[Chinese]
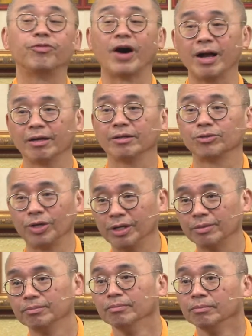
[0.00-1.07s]
法了。对，
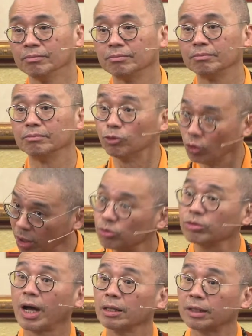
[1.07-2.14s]
对，
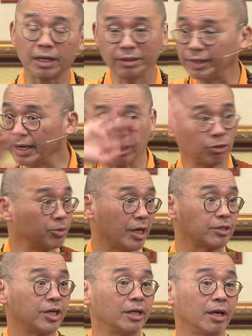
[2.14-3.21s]
就他，他连爹娘都不想
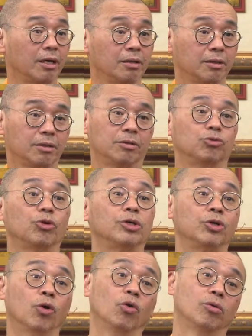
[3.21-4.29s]
见呢，啊。所
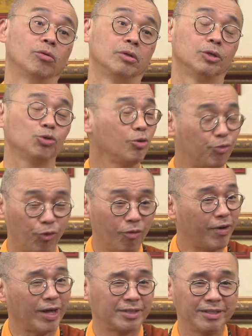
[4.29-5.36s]
以有，所以佛
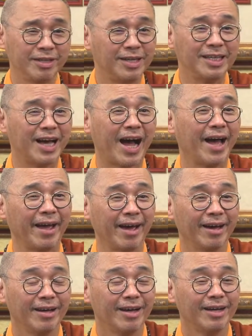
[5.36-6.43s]
法真的厉害，啊，
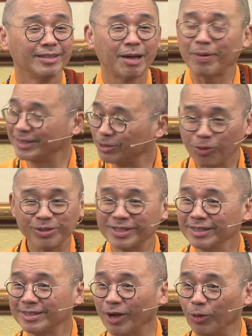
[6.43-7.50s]
他把众
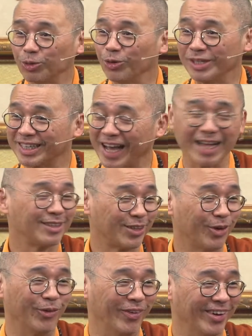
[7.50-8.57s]
生早就已经看
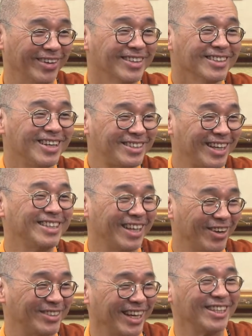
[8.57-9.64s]
透了，真的
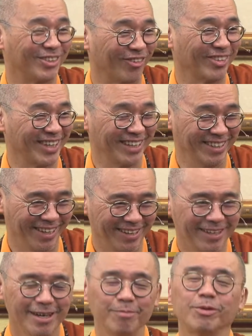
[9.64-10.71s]
有这种人呢。
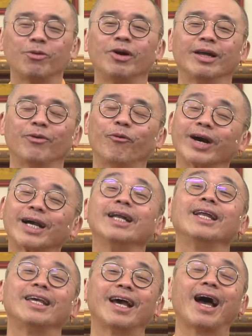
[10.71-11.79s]
不过呢，我更
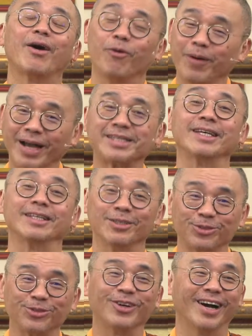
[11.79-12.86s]
厉害，我把它解得
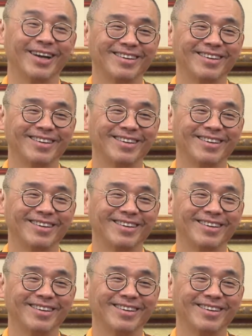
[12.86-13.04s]
出来。